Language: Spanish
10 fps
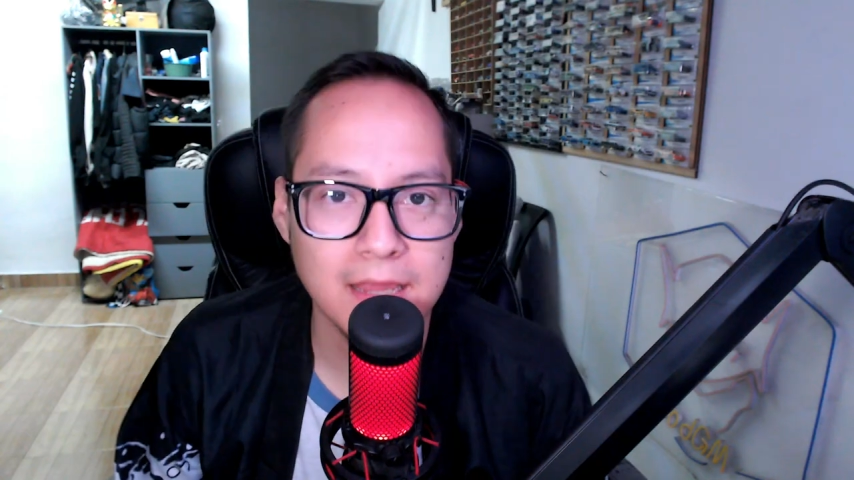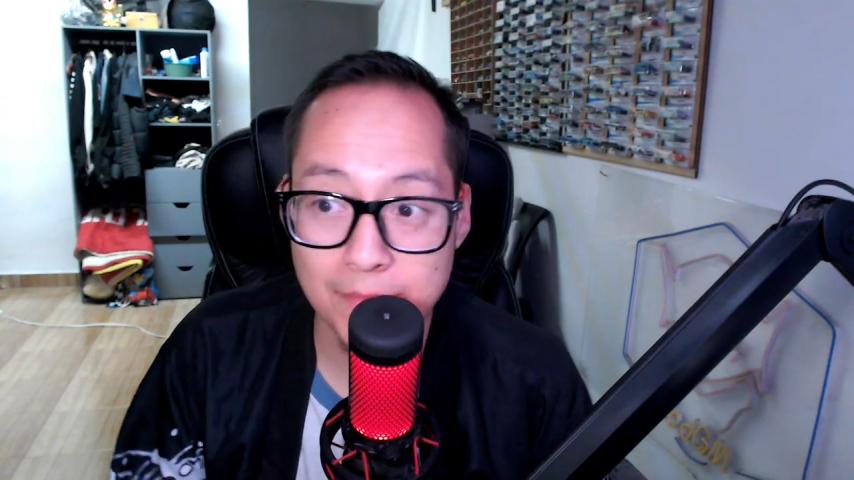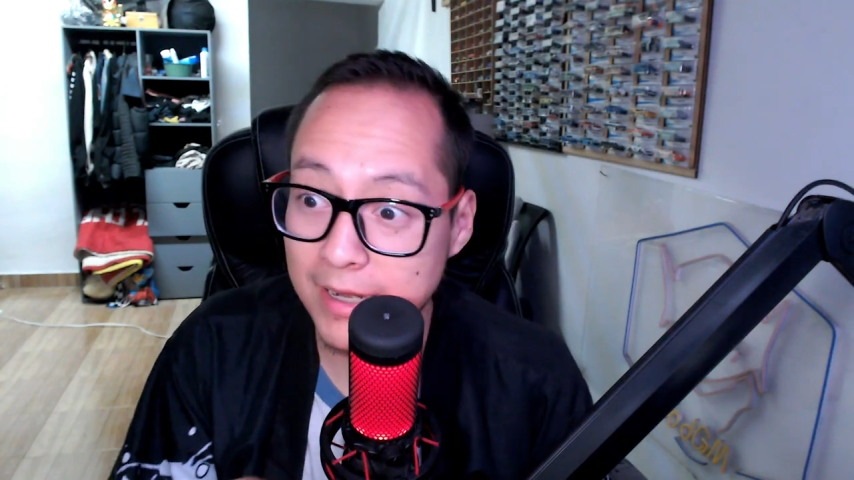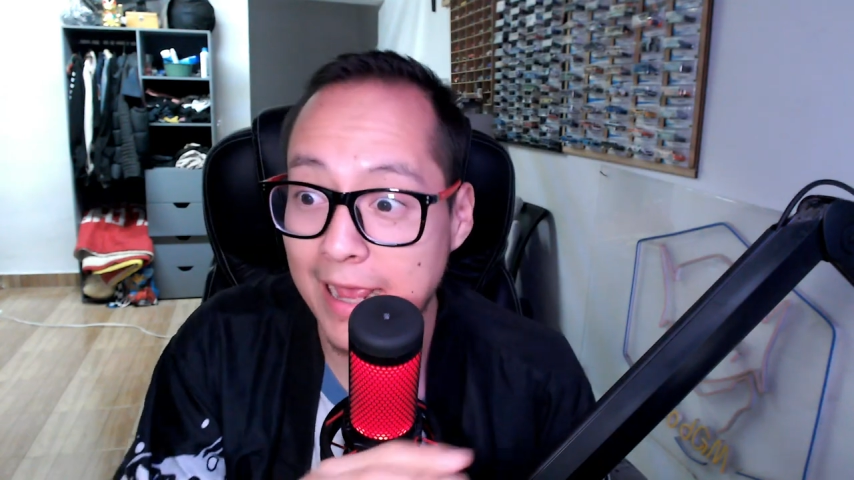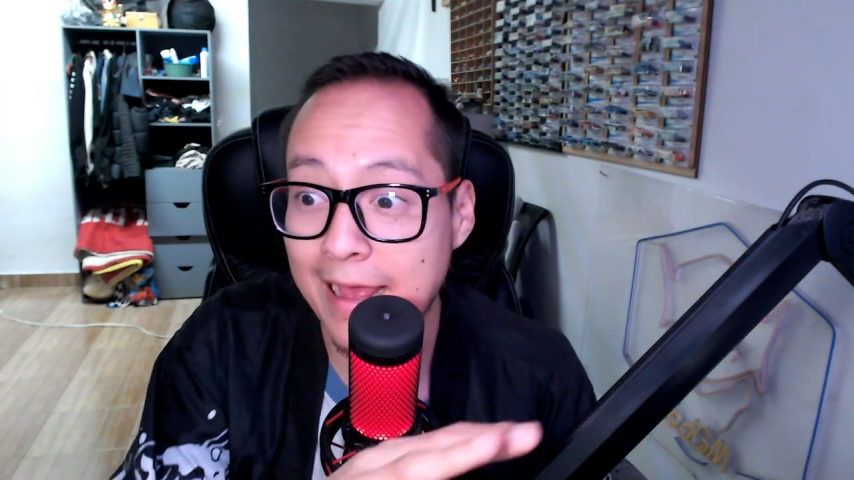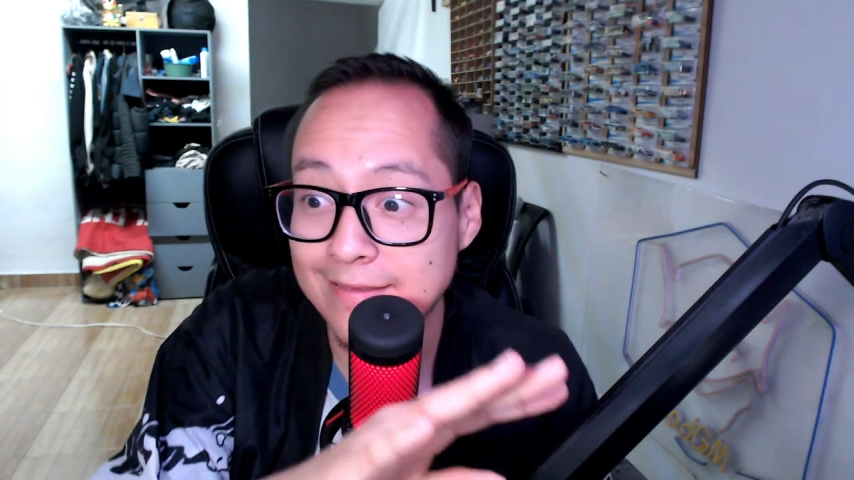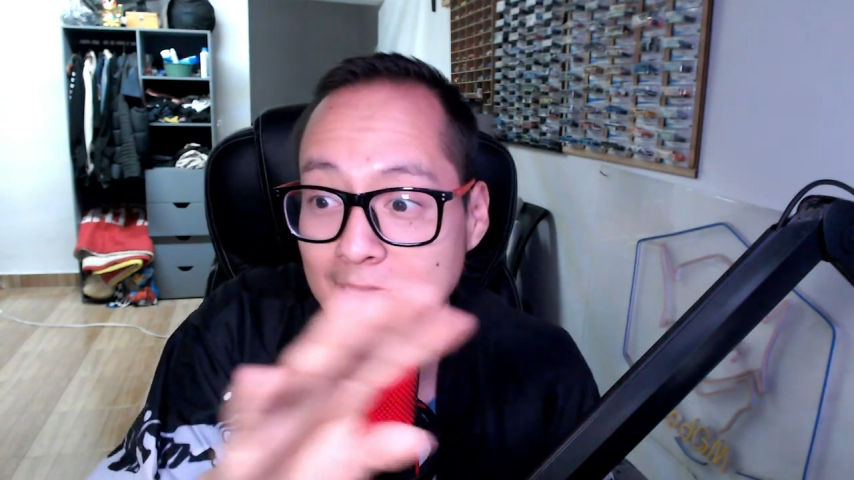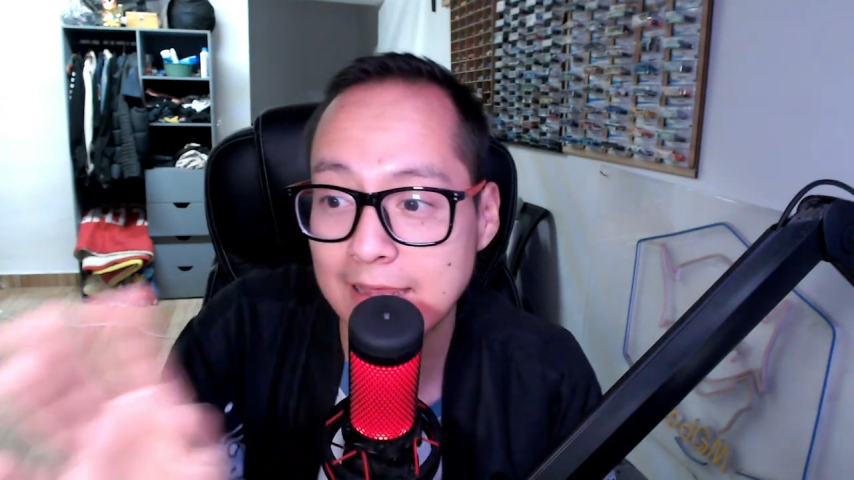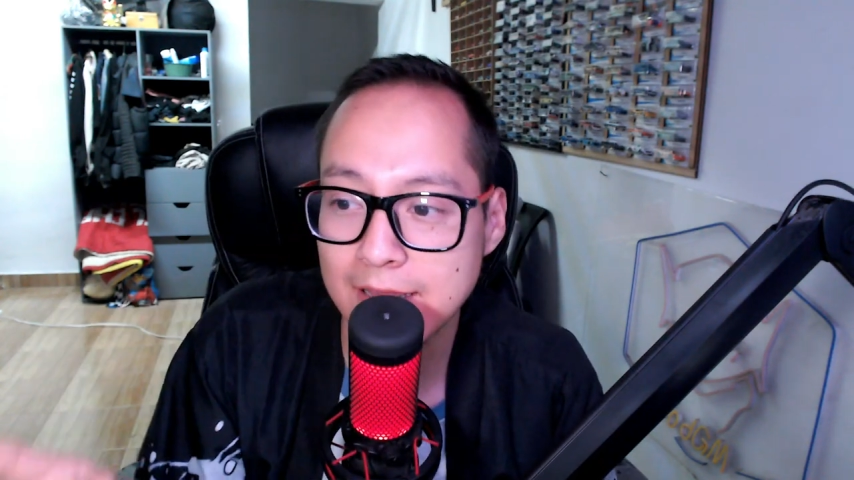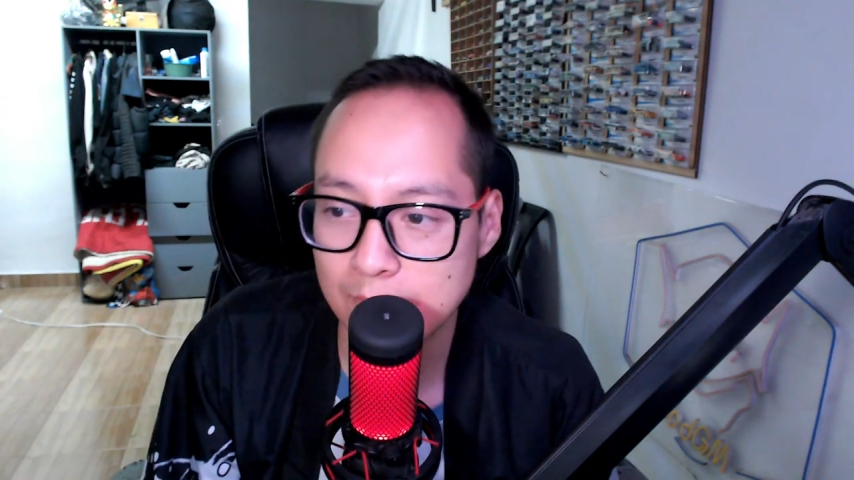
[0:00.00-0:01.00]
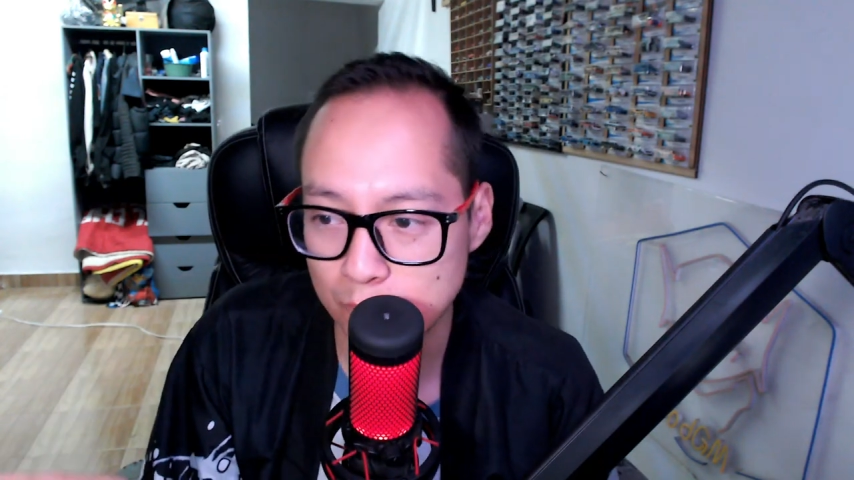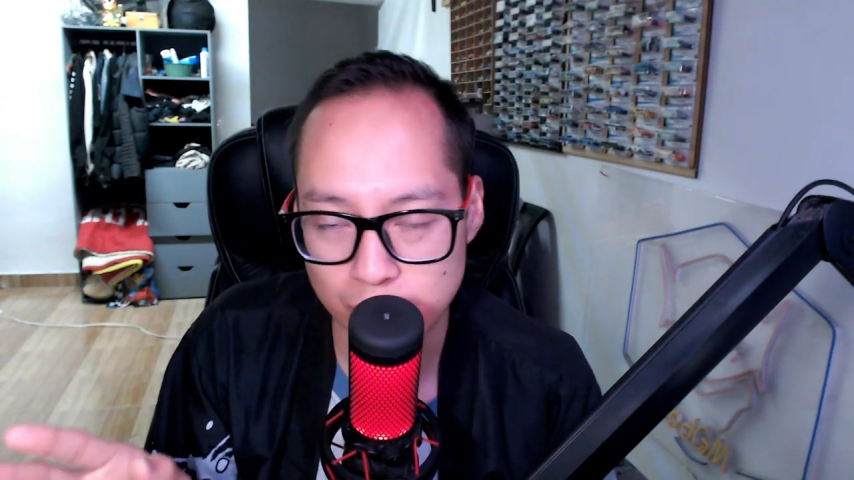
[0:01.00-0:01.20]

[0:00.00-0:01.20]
Y a ver, hasta ahí